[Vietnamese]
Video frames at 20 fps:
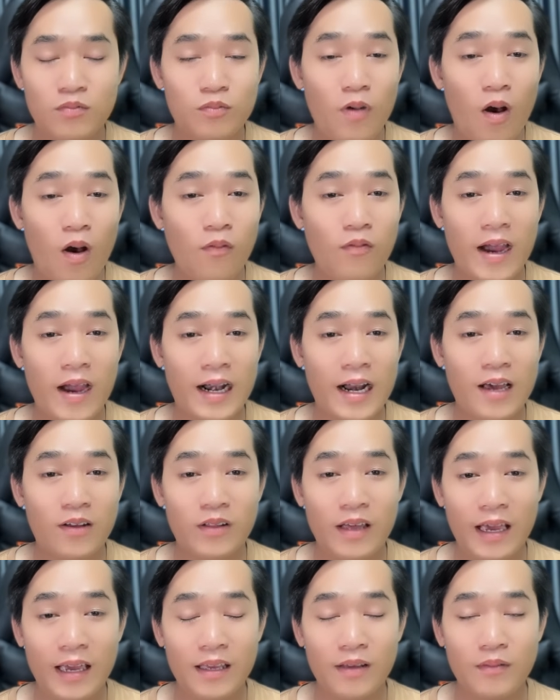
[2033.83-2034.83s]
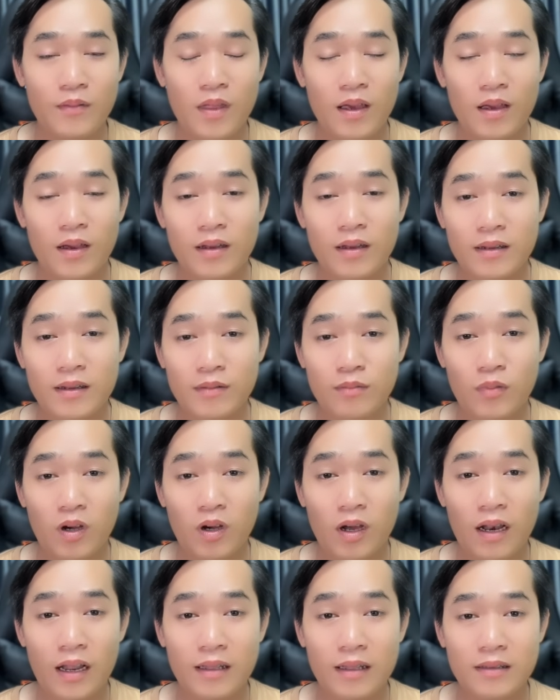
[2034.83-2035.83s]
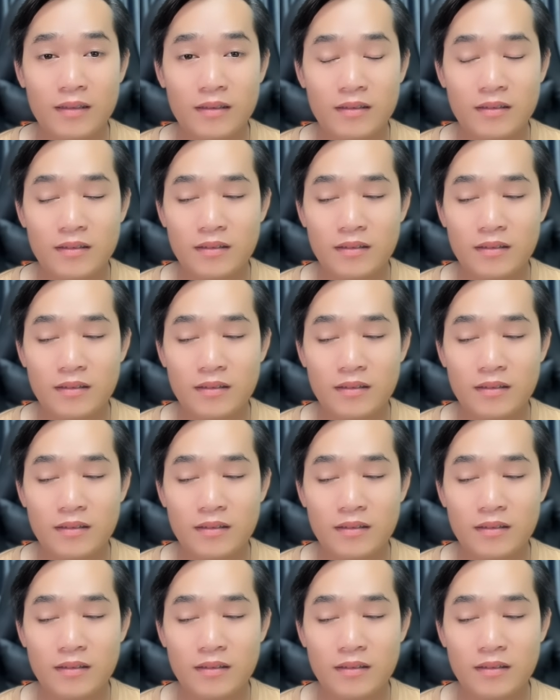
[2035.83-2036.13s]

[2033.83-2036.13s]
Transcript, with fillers: một phần nào thấy một là